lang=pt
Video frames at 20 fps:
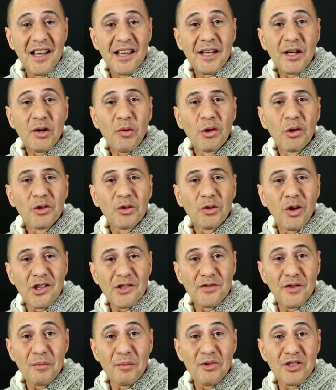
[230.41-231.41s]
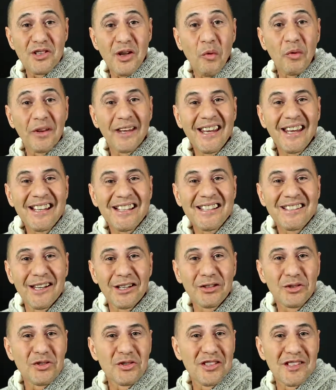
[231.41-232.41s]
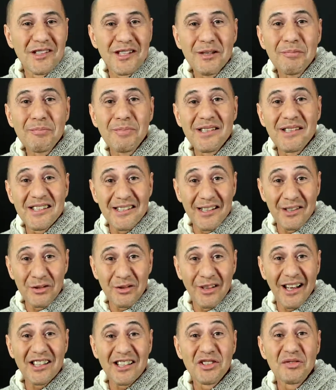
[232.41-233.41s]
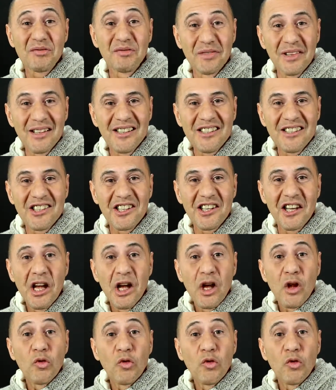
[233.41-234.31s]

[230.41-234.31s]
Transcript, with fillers: E quando nós vemos alguém sendo simples, sendo cativante,